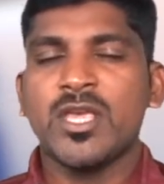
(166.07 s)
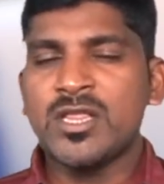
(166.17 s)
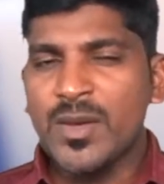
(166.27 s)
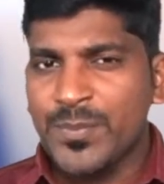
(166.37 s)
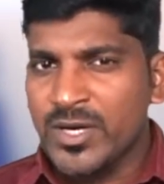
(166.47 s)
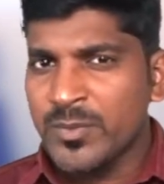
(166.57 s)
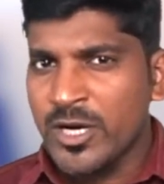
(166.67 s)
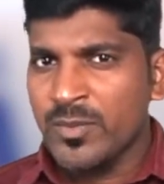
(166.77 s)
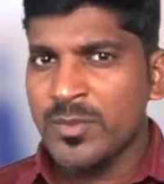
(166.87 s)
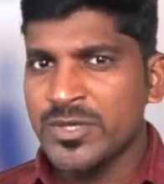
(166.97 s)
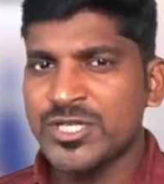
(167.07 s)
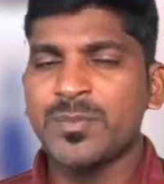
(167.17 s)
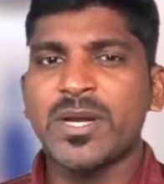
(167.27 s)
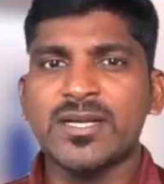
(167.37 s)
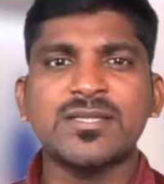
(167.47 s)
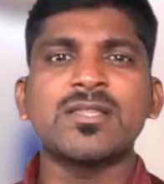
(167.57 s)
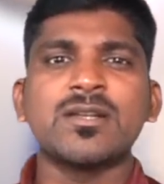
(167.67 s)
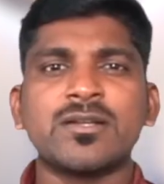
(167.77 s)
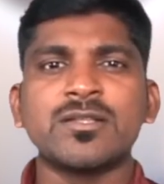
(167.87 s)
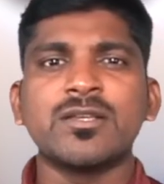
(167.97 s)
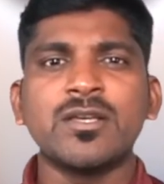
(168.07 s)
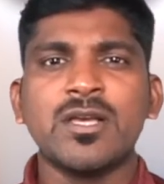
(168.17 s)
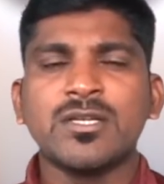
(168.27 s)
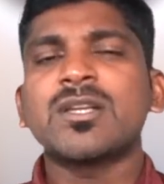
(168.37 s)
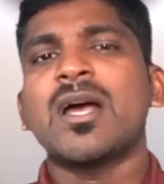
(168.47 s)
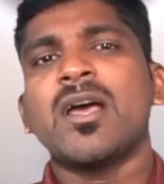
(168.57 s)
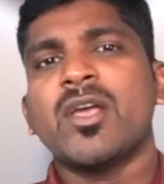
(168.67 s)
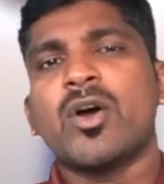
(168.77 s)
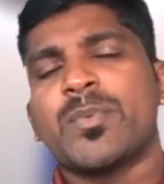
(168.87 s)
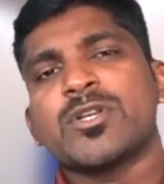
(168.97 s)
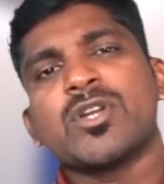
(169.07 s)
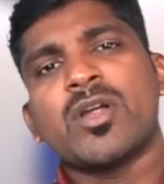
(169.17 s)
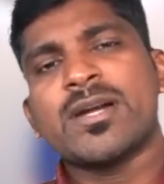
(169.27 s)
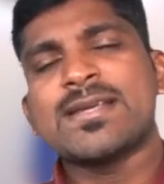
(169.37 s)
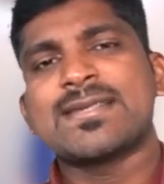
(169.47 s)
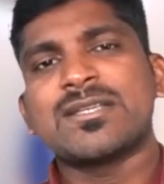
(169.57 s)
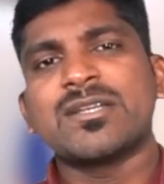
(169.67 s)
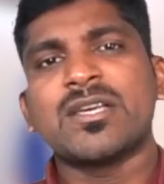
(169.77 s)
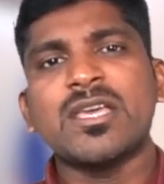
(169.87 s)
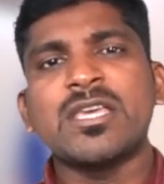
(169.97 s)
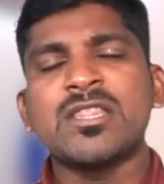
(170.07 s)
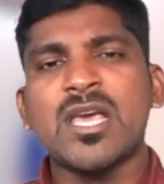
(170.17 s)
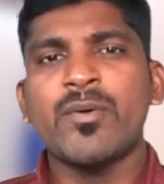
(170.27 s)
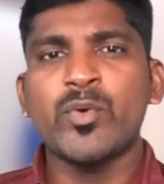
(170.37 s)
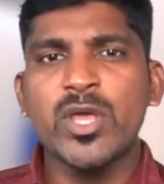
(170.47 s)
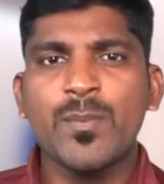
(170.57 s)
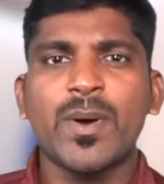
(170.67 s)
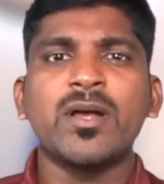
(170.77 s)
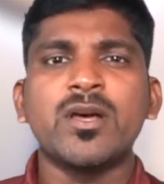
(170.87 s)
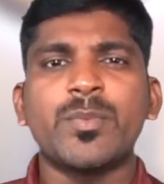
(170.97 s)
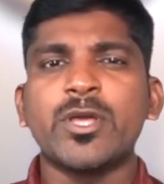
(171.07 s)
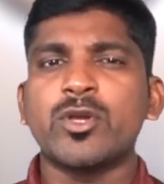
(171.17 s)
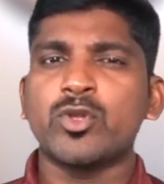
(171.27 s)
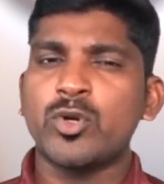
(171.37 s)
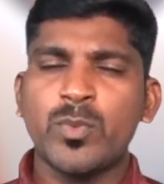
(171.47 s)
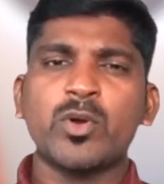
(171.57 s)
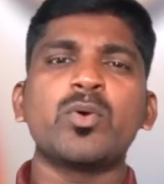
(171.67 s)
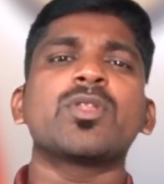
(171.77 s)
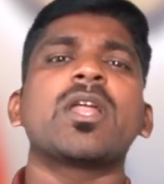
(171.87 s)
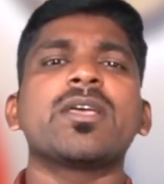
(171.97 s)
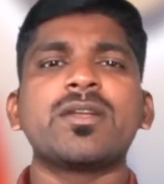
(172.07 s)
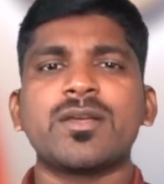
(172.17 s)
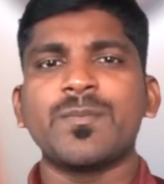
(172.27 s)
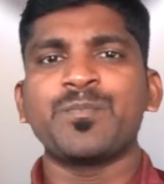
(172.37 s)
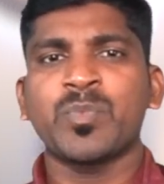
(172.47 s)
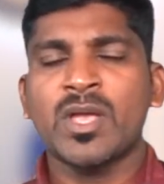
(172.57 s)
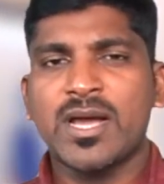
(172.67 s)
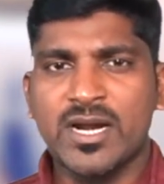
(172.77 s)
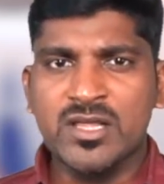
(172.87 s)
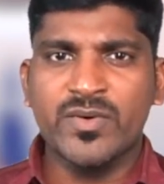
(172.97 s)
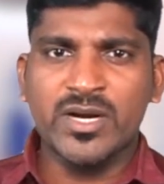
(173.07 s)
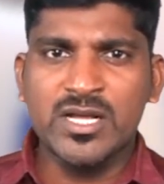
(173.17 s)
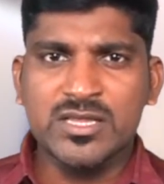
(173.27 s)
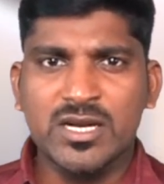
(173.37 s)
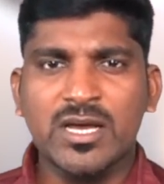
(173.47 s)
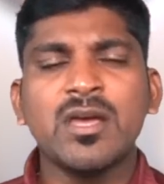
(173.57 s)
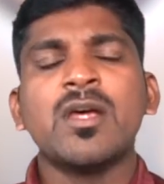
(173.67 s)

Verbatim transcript: இந்த பெர்மனன்ட் மெம்பர்ஷிப் கிடைச்சதுலேருந்து ஷாங்காய் கார்பரேஷன் ஆர்கனைசேஷனுக்கு இந்தியாவினுடைய பங்கு அப்படிங்கிறது ரொம்ப கூடுதலாக இருக்குது கடந்த வருடத்தில்